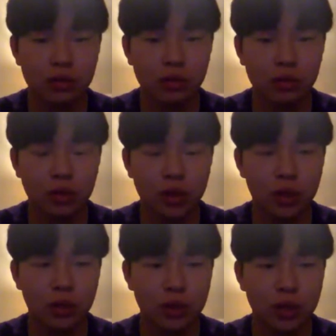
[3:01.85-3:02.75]
호,
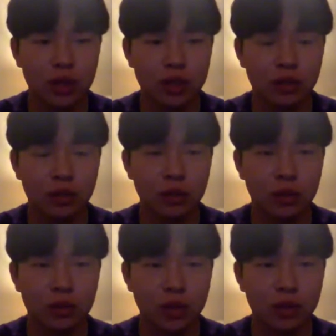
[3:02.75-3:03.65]
호
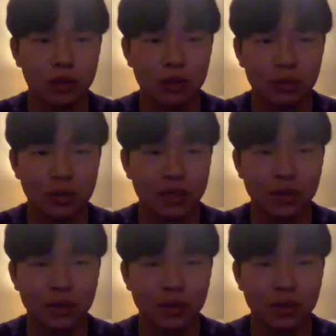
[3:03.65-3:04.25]
텔에서도다 노트북 키고